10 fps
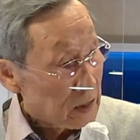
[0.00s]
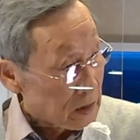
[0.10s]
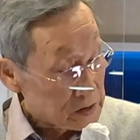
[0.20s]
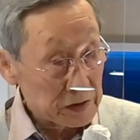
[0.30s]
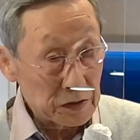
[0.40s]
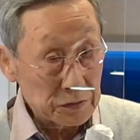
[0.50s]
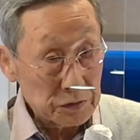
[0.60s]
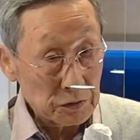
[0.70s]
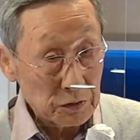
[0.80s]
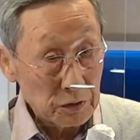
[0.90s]

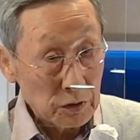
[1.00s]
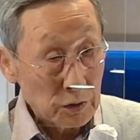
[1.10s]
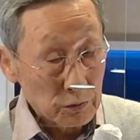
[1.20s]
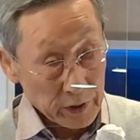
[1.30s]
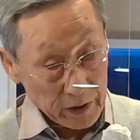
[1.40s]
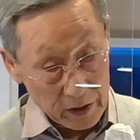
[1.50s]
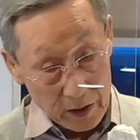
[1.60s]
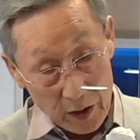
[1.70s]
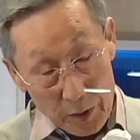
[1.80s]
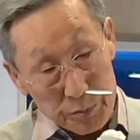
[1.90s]
아시겠죠? 왜?
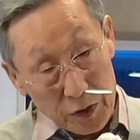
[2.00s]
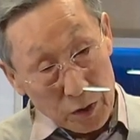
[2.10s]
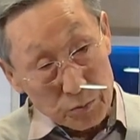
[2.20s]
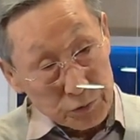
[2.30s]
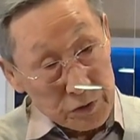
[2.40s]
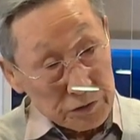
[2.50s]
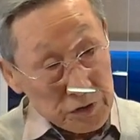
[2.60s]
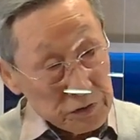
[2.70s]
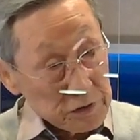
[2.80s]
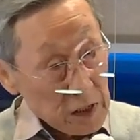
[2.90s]
뼈
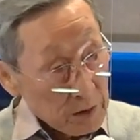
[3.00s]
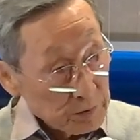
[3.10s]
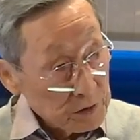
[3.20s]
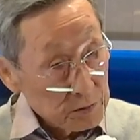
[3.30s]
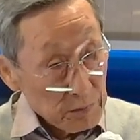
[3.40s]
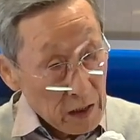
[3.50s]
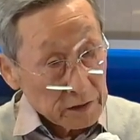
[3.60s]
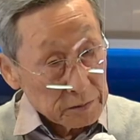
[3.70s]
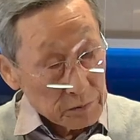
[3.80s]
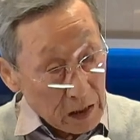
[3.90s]
부러진 사람들
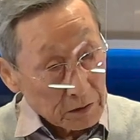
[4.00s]
많,